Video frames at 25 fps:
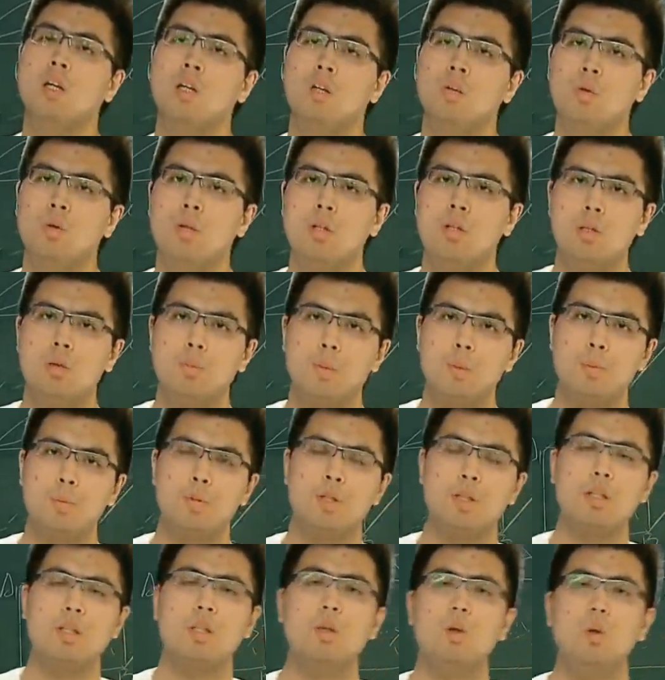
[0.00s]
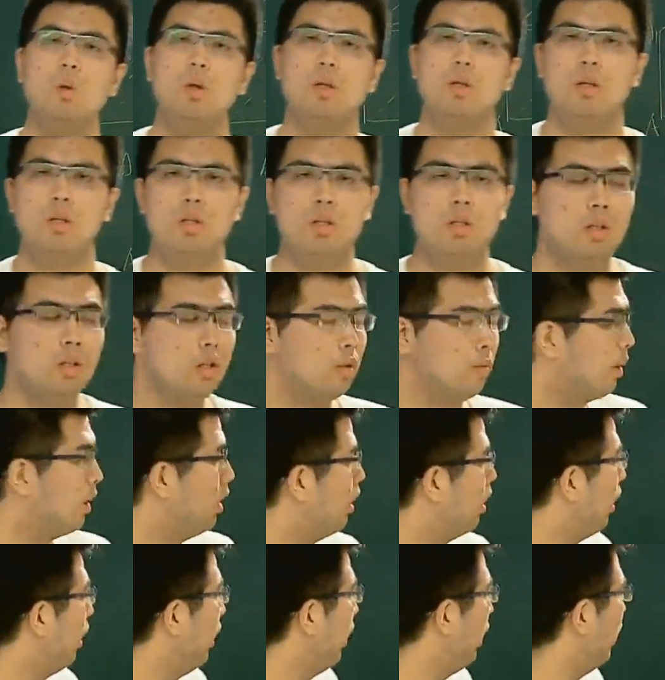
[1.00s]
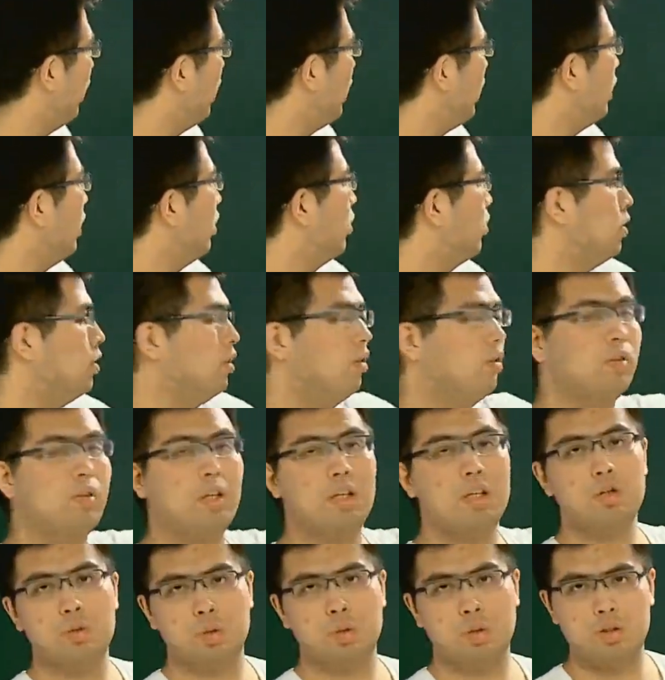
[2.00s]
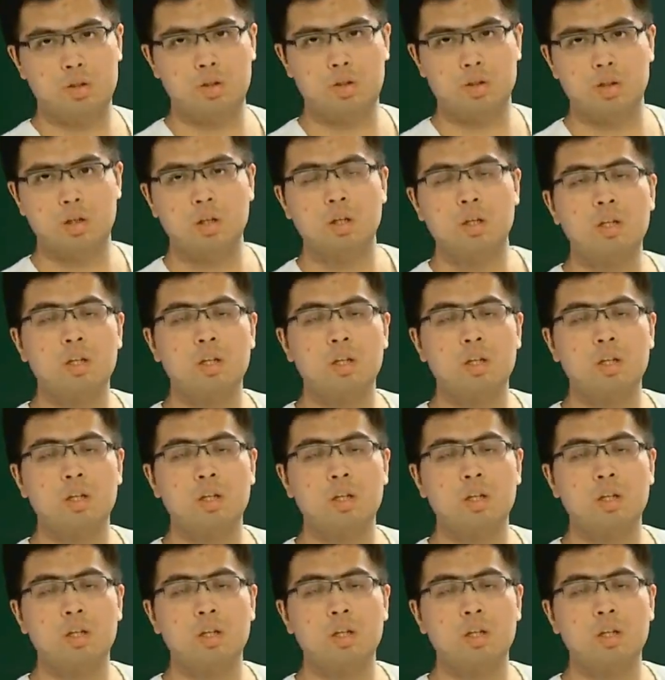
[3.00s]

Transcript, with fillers: 所以这个 BB1 呢会和这个什么 AC 垂直。